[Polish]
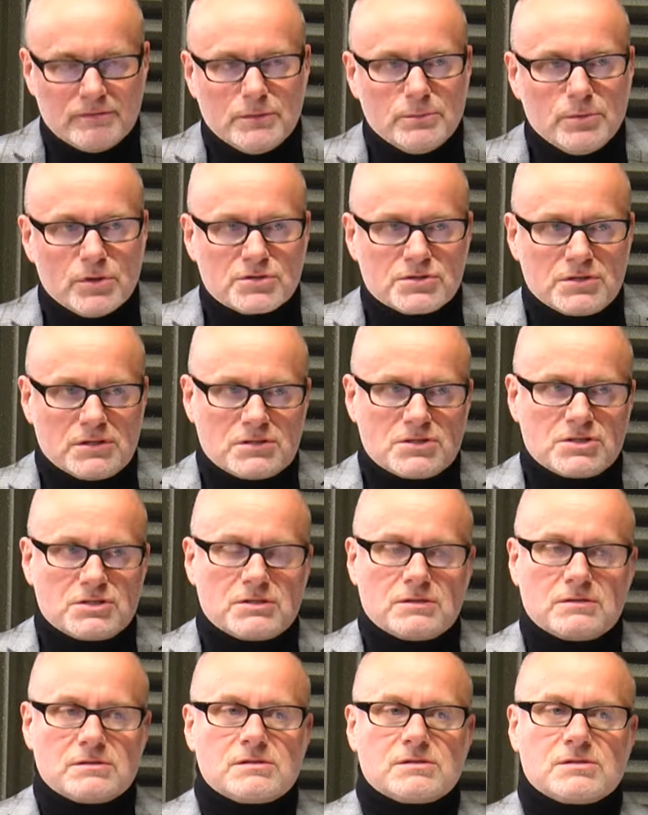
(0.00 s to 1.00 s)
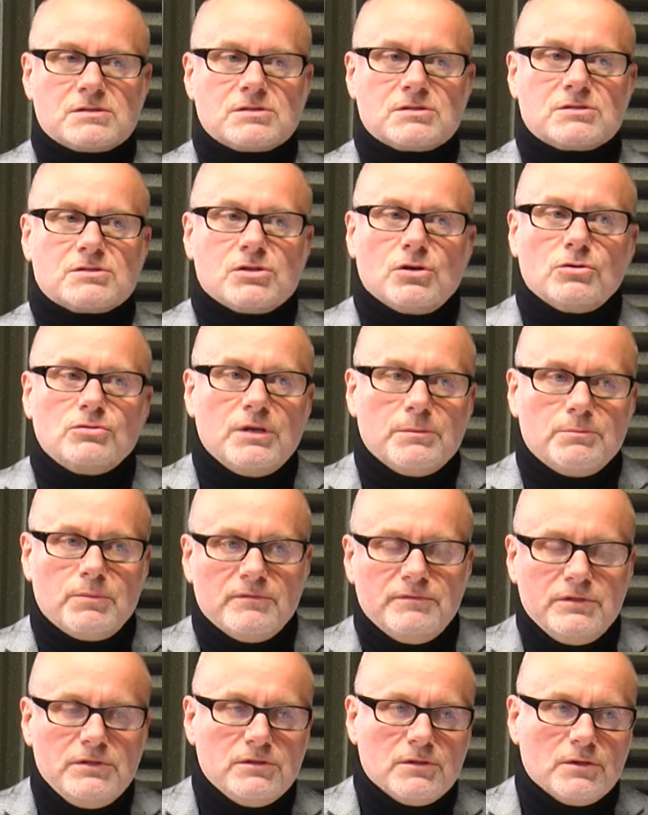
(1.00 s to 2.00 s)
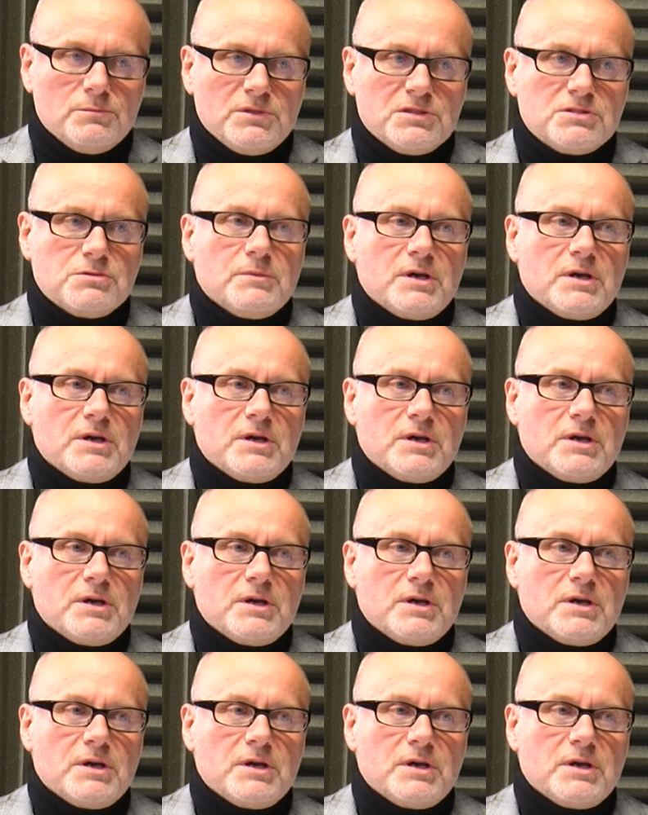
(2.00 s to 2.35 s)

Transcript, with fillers: wyborcza co nie powinno mieć